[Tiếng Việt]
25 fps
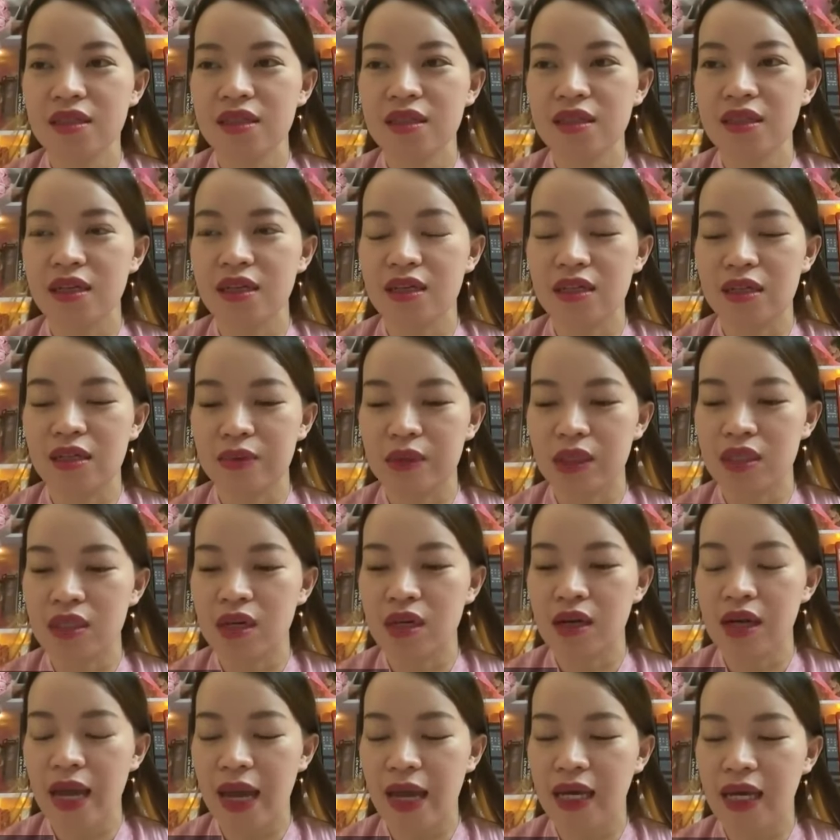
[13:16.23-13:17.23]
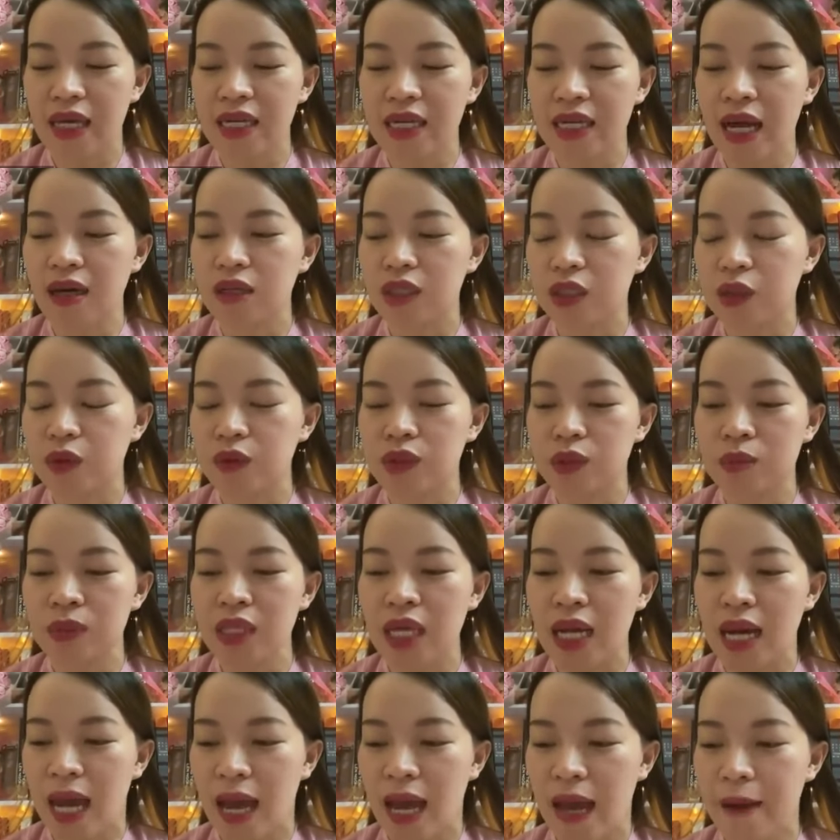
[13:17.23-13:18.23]
ừ, niềm tin giới hạn cái năng lực của chúng
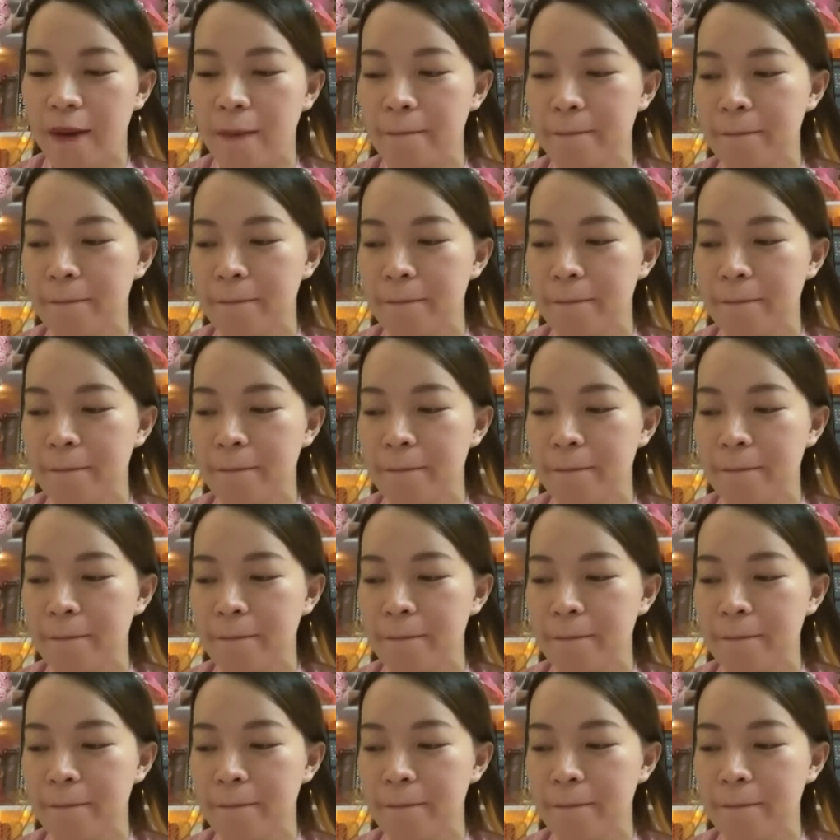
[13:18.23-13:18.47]
ta lại